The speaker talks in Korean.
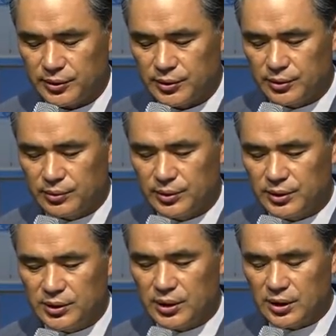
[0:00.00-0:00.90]
그리고
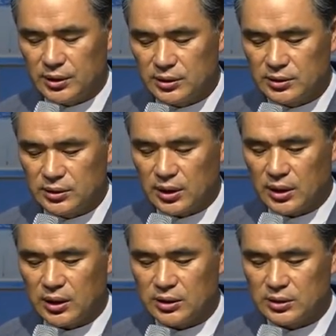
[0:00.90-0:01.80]
이 얘기를
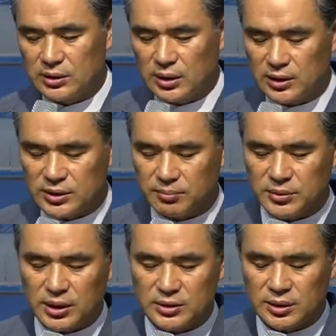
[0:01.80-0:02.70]
듣다 듣다
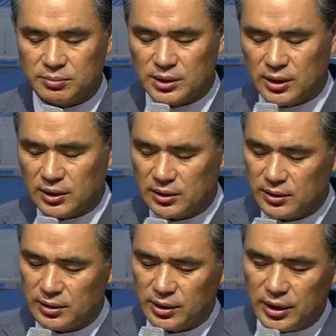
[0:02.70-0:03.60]
참다 참다
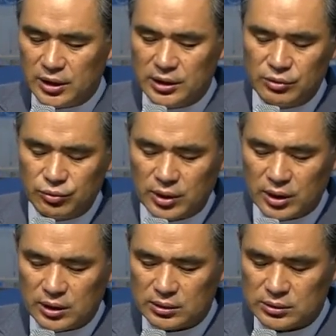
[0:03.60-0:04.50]

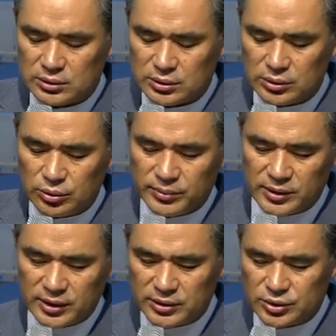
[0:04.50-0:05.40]
엘리우가
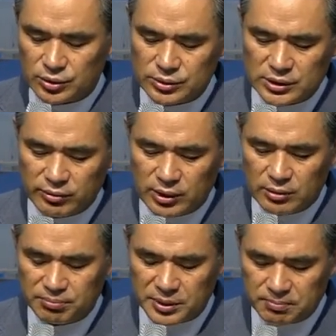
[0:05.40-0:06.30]
욥에 대한
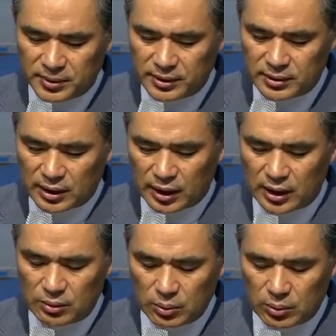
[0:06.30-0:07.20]
정죄와 비판을
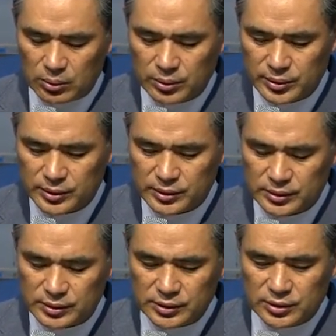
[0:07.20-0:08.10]
가하고
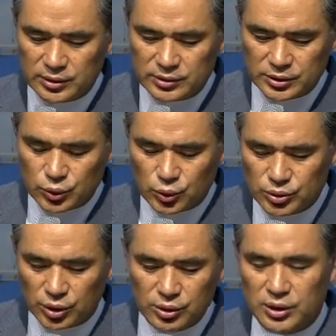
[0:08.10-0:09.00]
드디어 이제 총
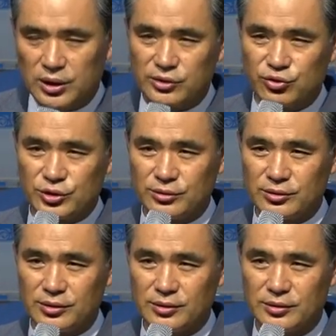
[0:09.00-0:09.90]
정리를 해주시는
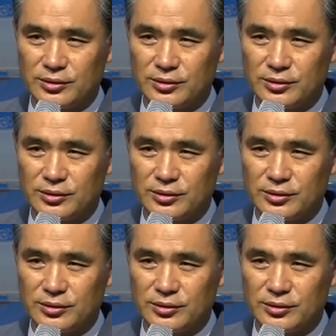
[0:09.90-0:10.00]
거예요.